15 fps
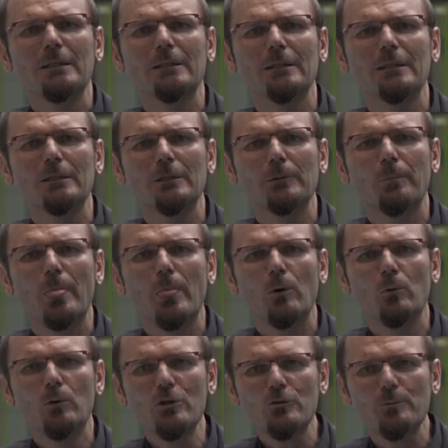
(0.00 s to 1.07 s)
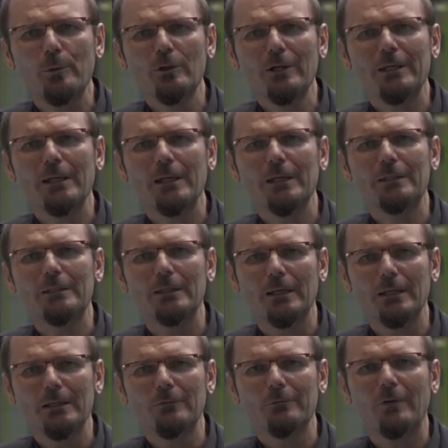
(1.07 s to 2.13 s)
Die ursprüngliche
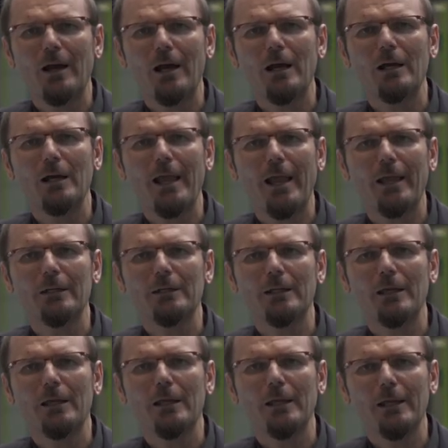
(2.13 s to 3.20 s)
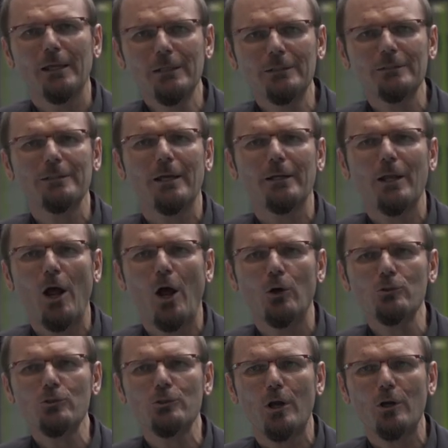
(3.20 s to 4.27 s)
Idee war eine interne
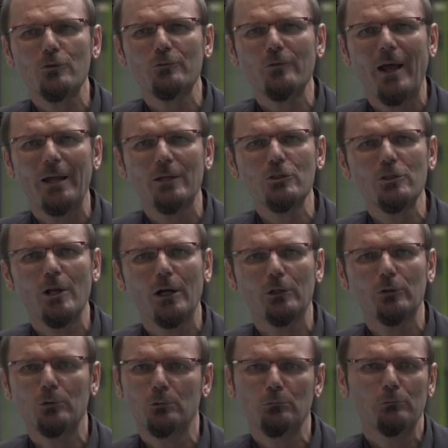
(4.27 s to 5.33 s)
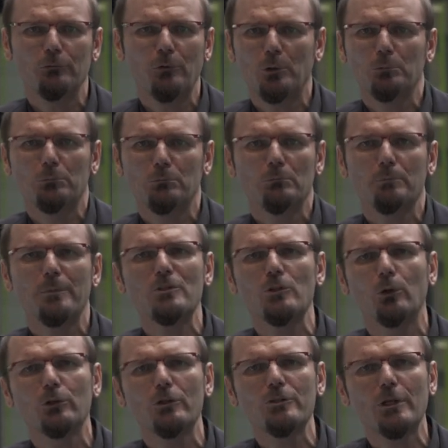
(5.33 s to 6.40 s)
Austauschveranstaltung von
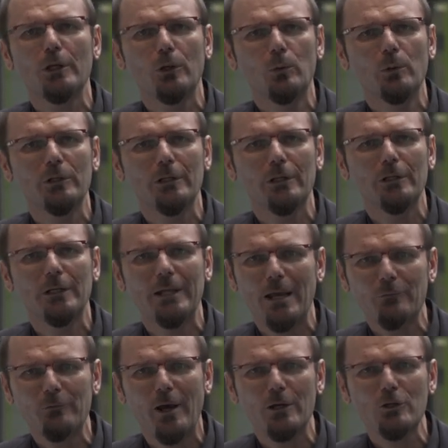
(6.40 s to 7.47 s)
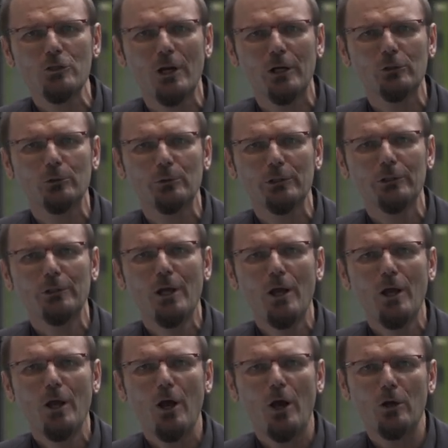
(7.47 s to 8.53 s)
besonders gelungenen Lehrveranstaltungen
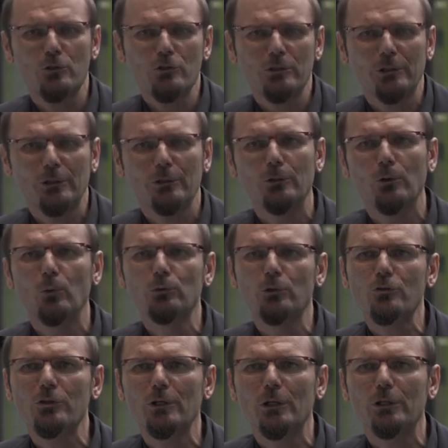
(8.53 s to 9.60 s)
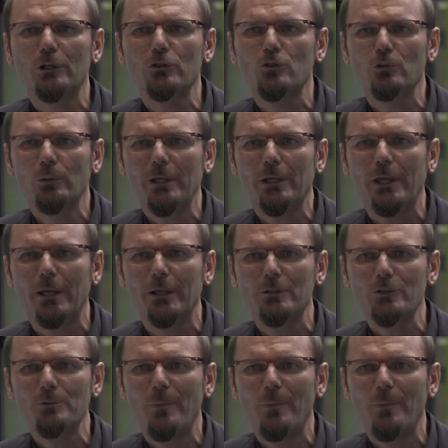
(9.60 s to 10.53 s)
aus den unterschiedlichen Studiengängen zu